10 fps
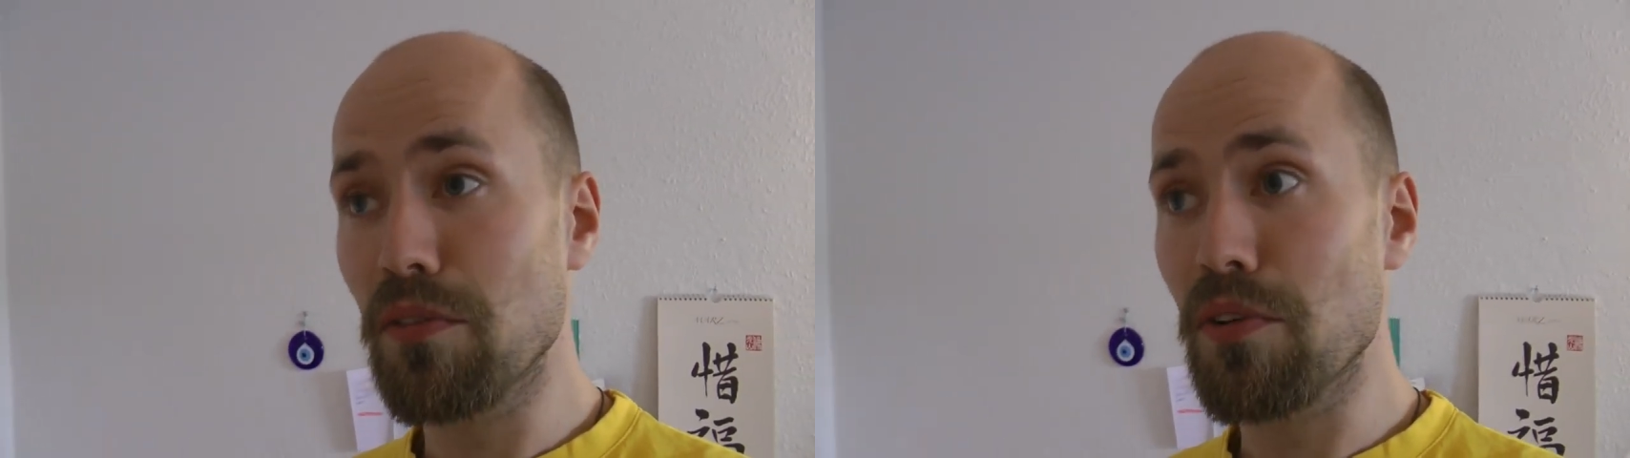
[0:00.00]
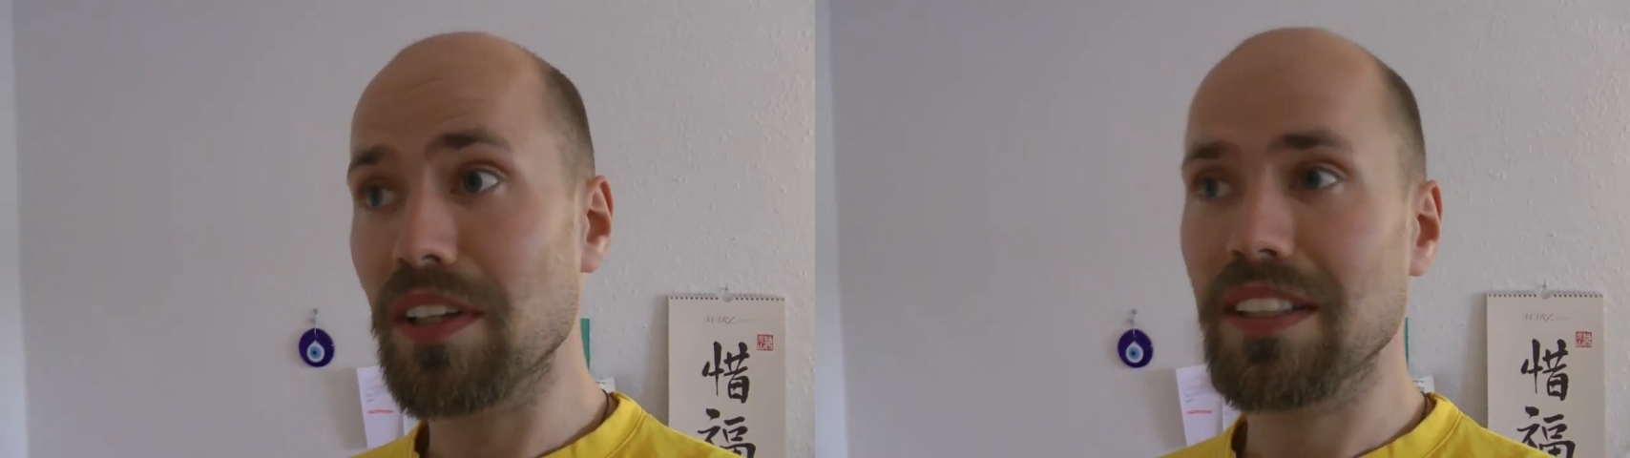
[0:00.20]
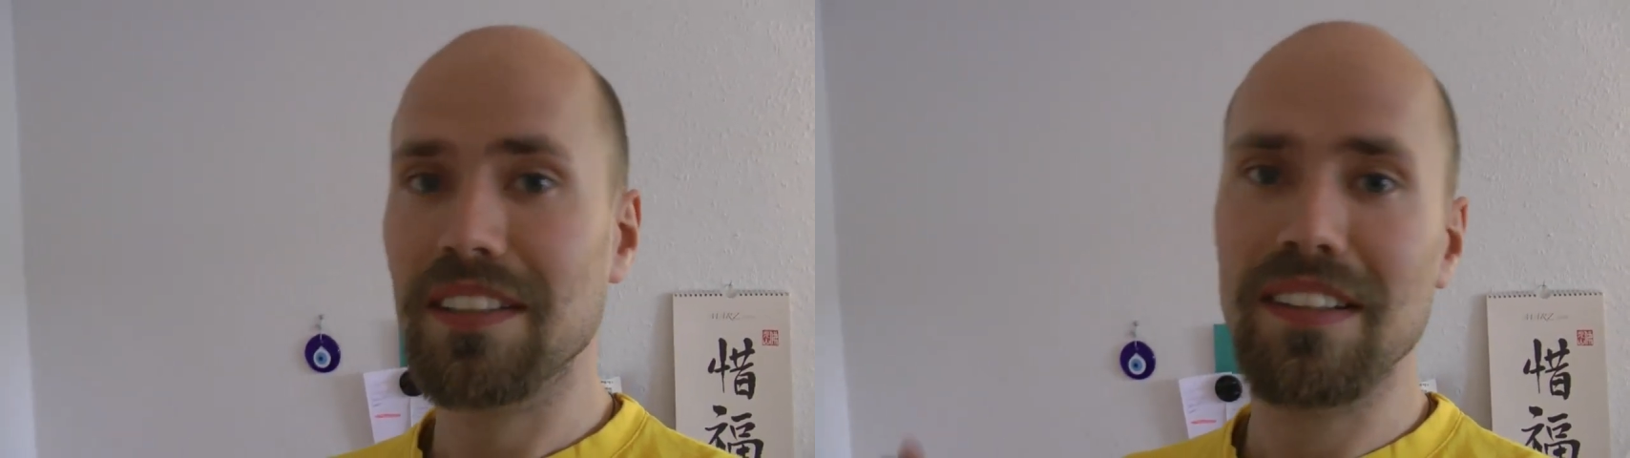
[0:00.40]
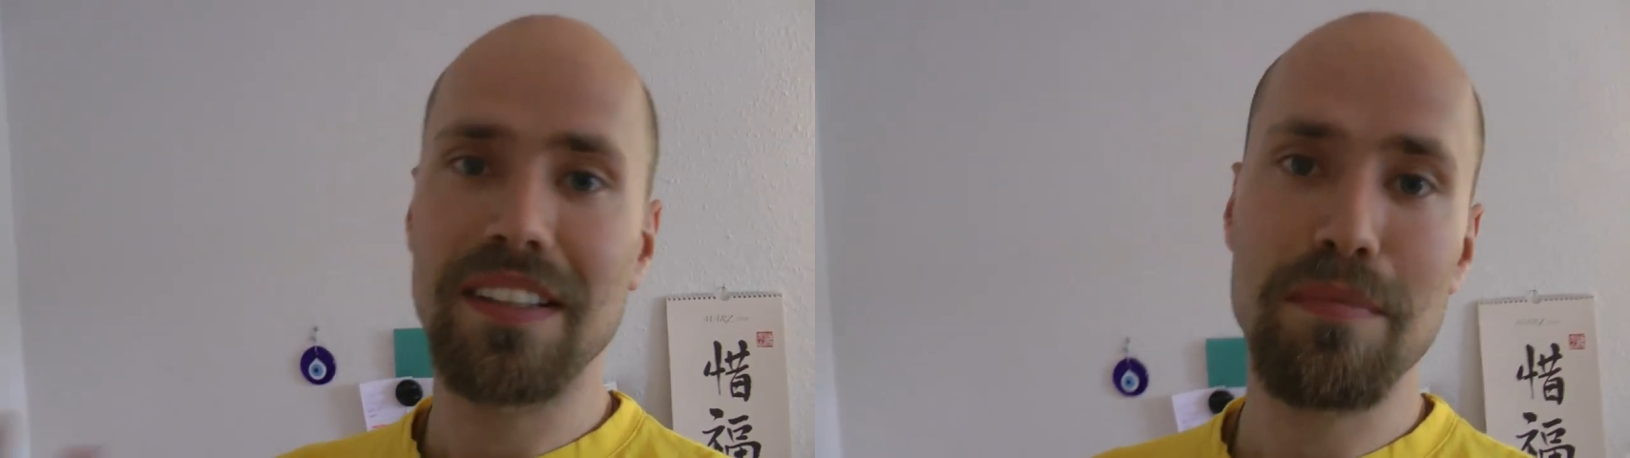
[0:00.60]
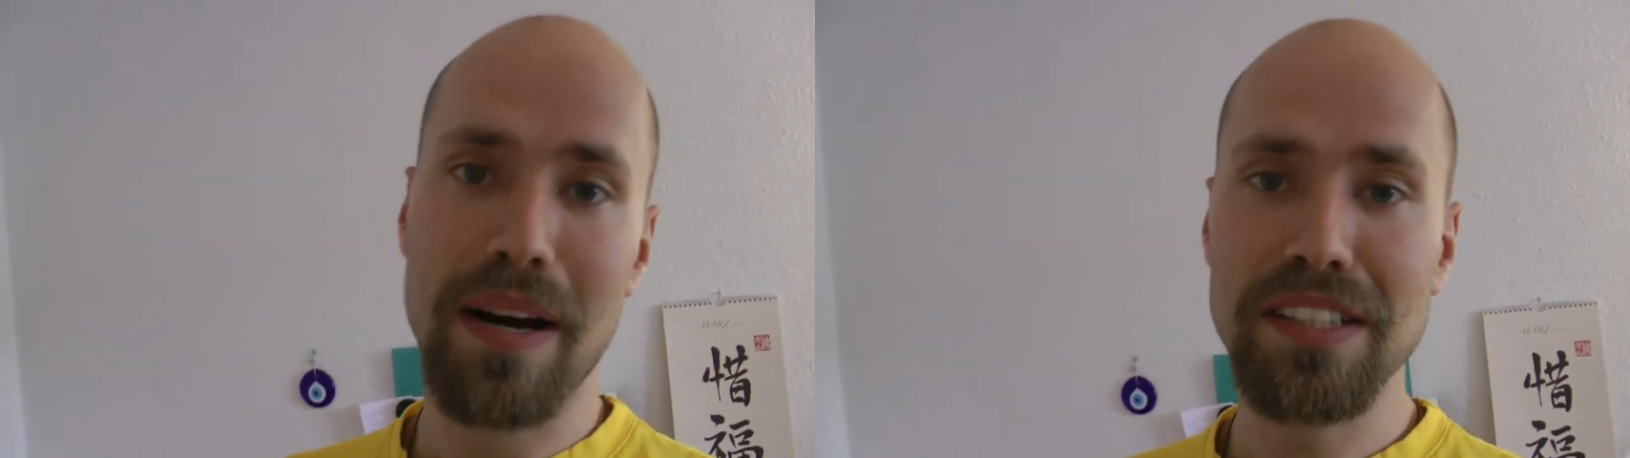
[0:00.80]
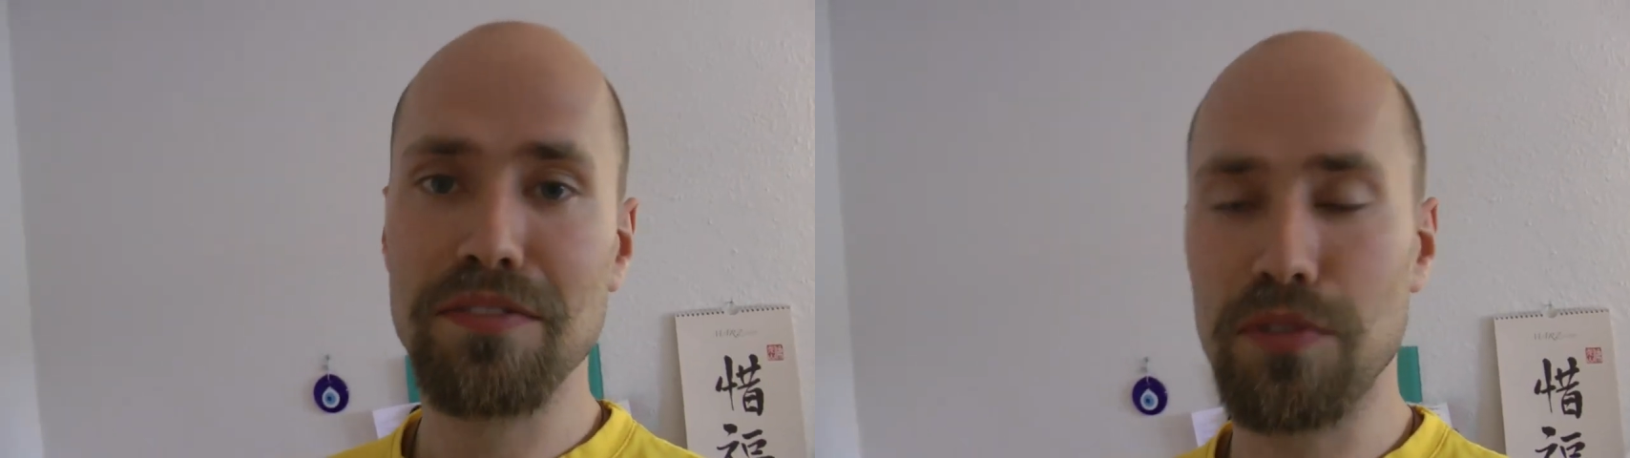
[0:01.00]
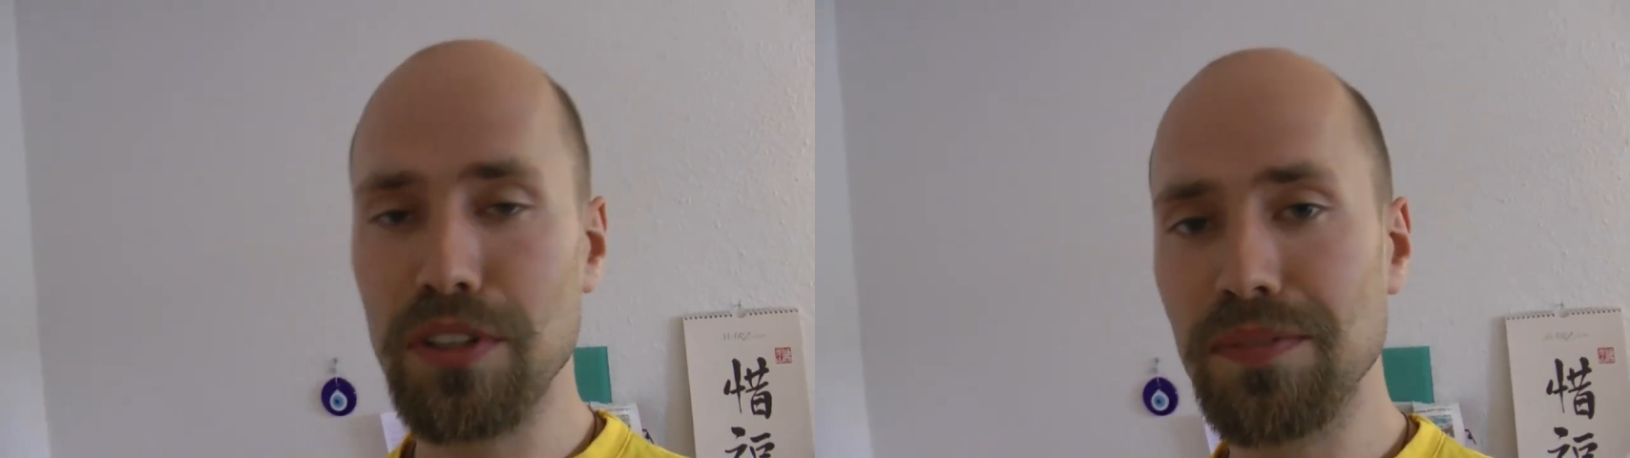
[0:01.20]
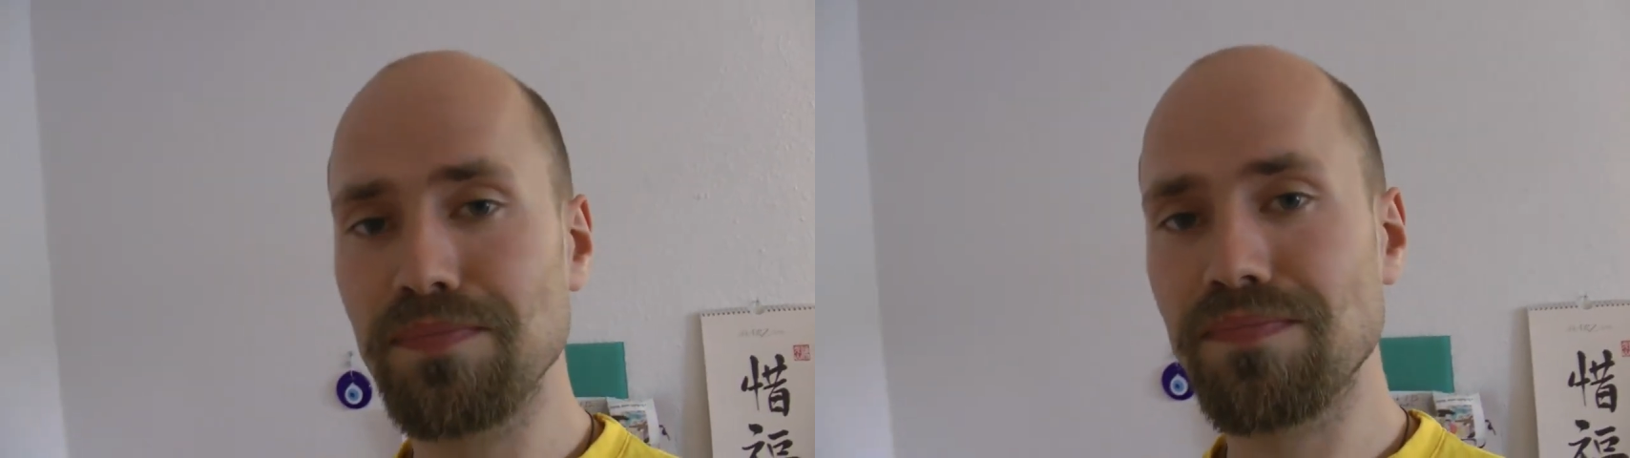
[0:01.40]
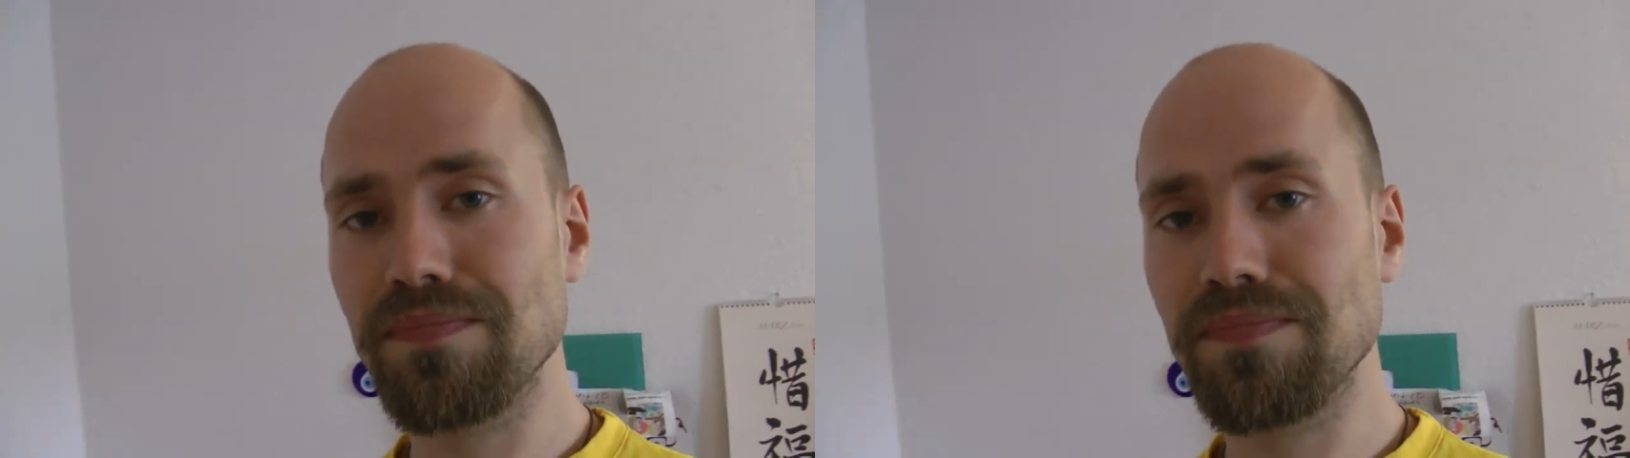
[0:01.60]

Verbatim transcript: so wirklich äh, passen wird.